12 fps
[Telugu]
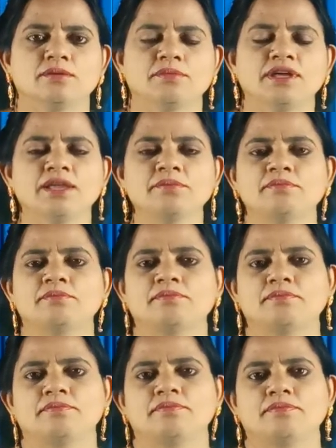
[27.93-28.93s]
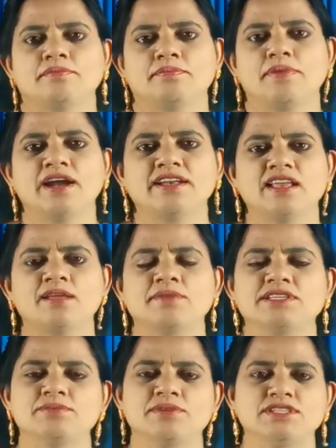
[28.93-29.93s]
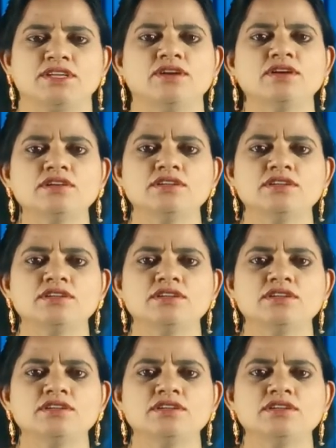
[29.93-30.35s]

మనం పాఠాల మధ్య మధ్యలో